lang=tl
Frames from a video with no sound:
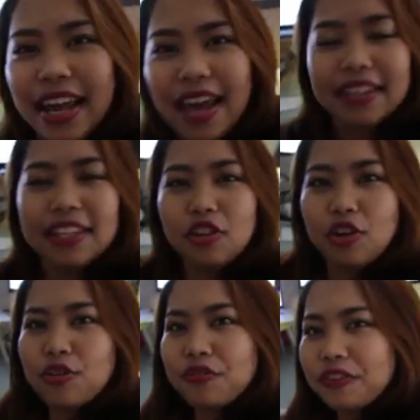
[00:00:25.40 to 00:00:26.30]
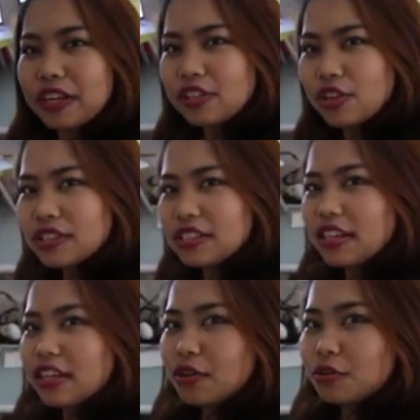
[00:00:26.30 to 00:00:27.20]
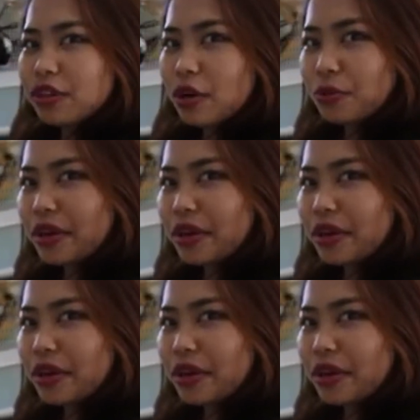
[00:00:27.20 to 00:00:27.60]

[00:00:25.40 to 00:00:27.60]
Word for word: Na-edit ko yung videos ni Kuya